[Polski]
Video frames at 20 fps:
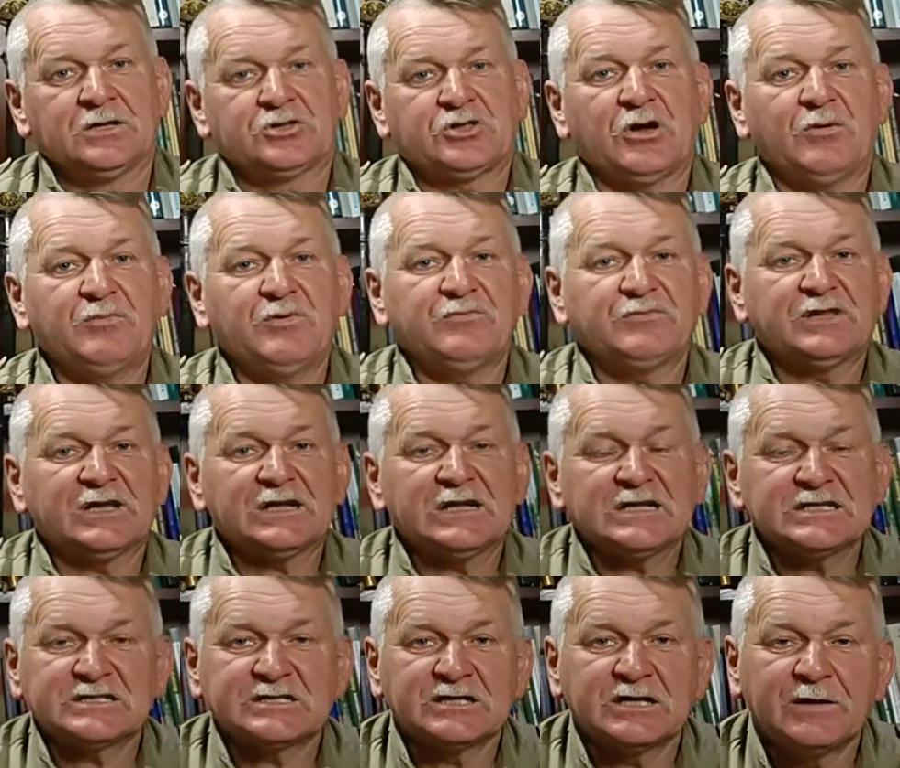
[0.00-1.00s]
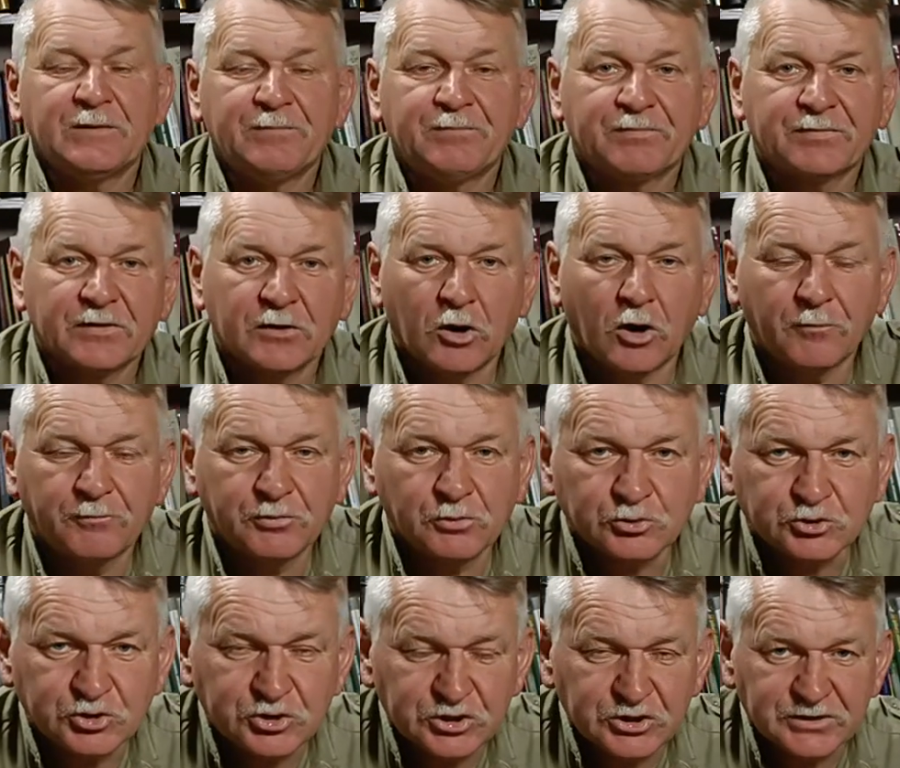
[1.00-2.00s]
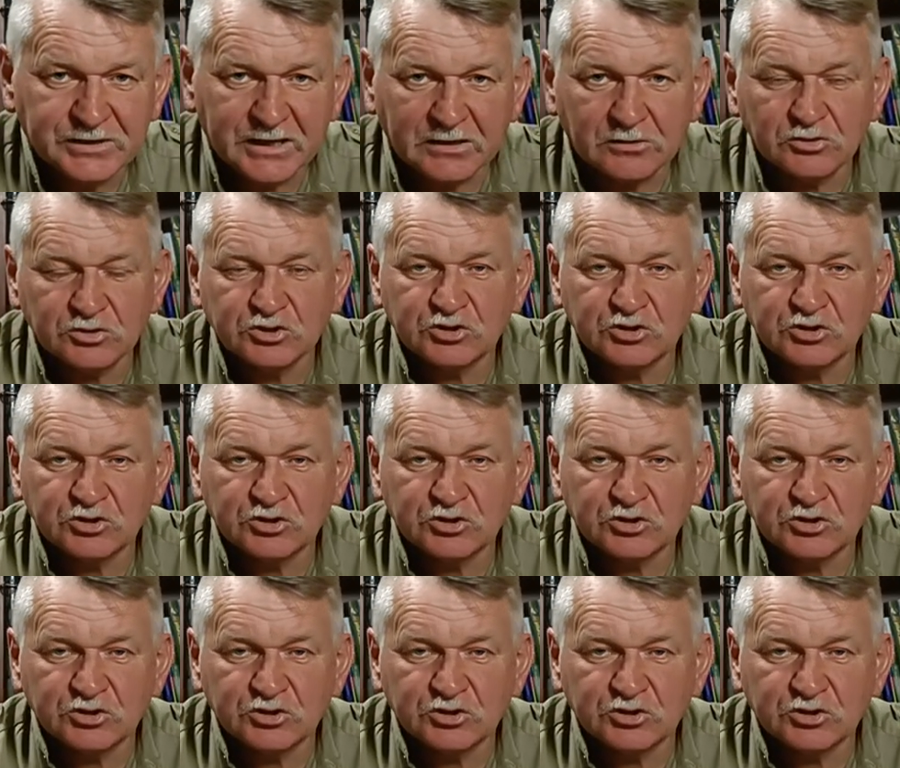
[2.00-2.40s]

Chciałbym teraz, oprócz tego,